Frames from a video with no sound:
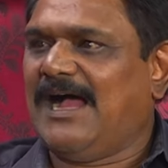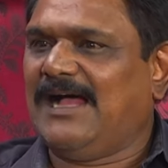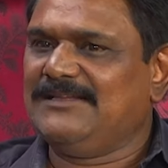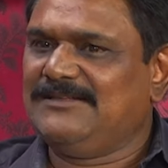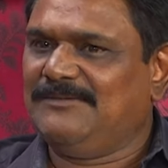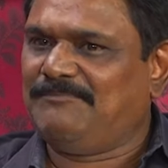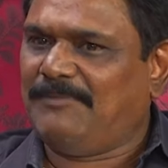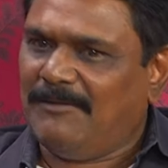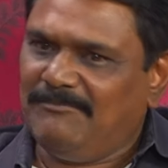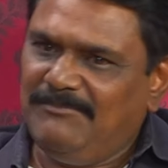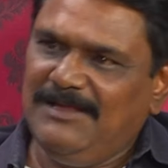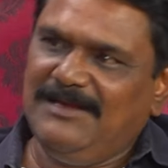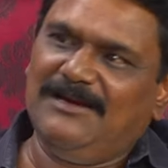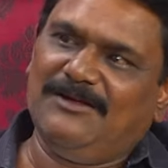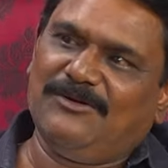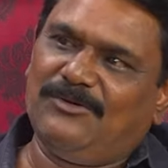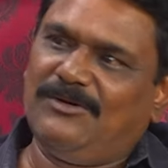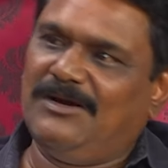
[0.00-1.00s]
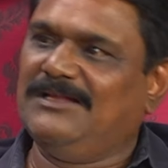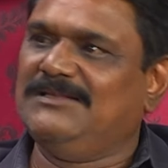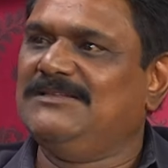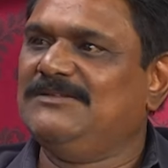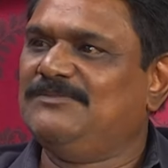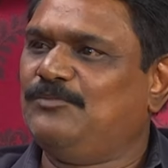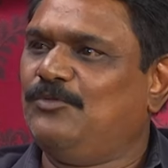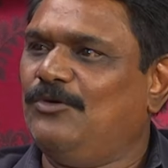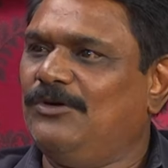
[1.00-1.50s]
அதை பப்ளிக்கில்
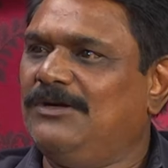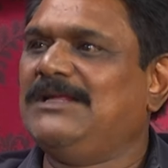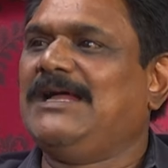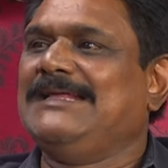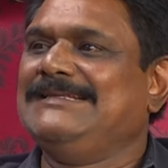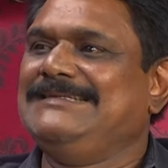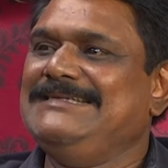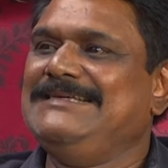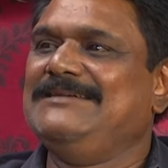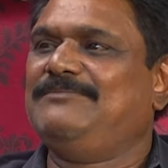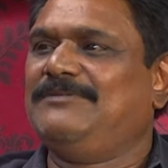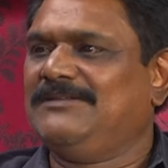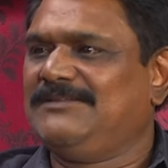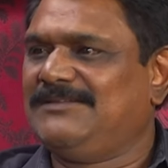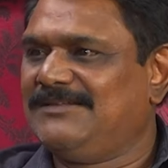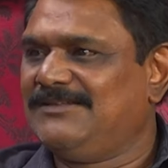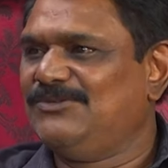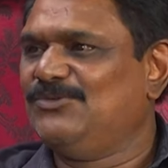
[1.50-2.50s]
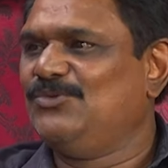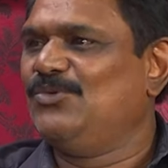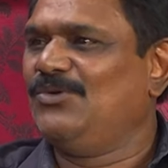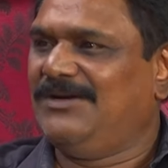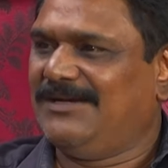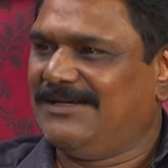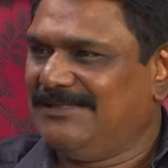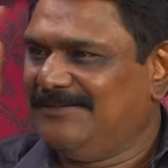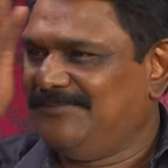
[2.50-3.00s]
கொண்டாந்து போட்டு அசிங்கப்படுத்துறது
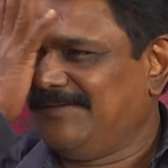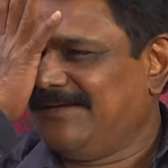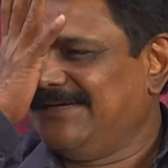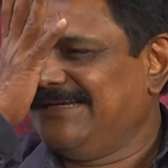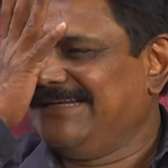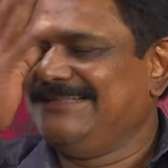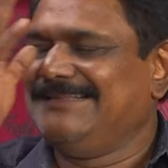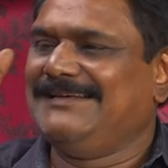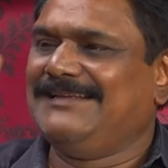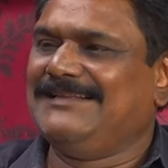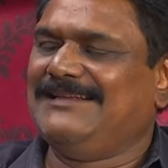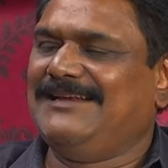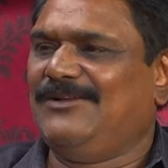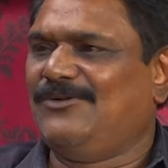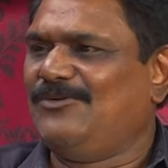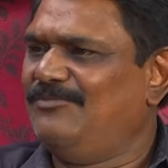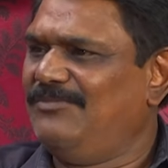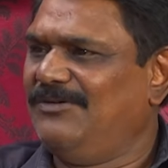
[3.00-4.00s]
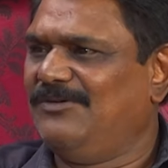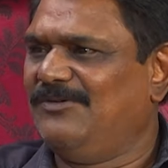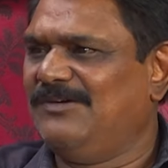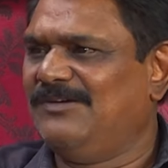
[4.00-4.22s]
உருட்டுறது பெரட்டுறதுன்றதெல்லாம் ரொம்ப